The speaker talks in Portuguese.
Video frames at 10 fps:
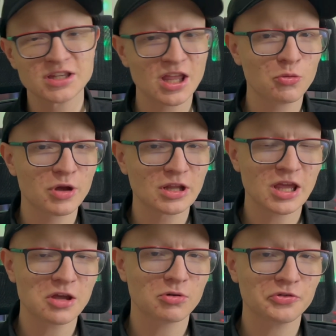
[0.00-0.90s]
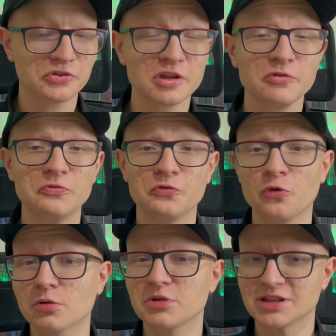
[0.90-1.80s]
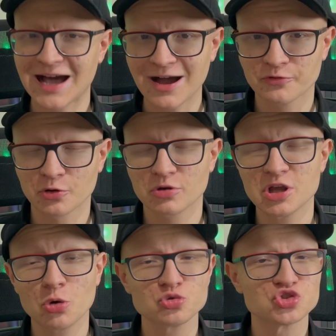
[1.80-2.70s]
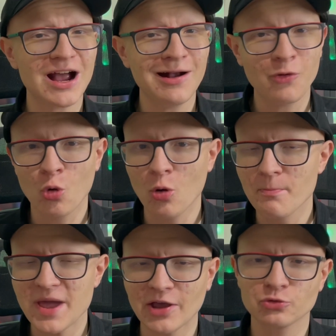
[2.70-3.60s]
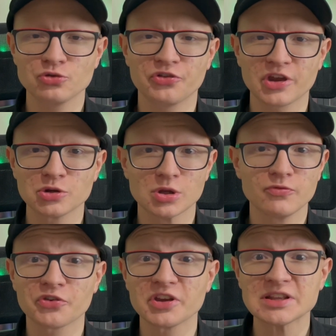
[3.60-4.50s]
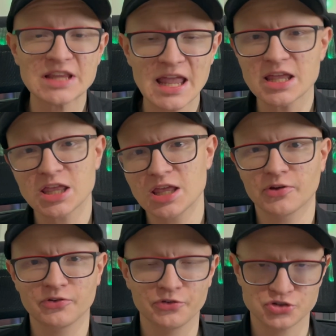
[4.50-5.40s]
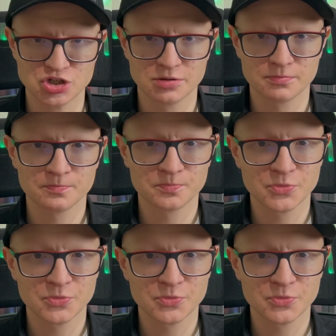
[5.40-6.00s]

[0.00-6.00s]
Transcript: tem um elenco assim formidável e eu já começo dizendo que você tem que ir assistir.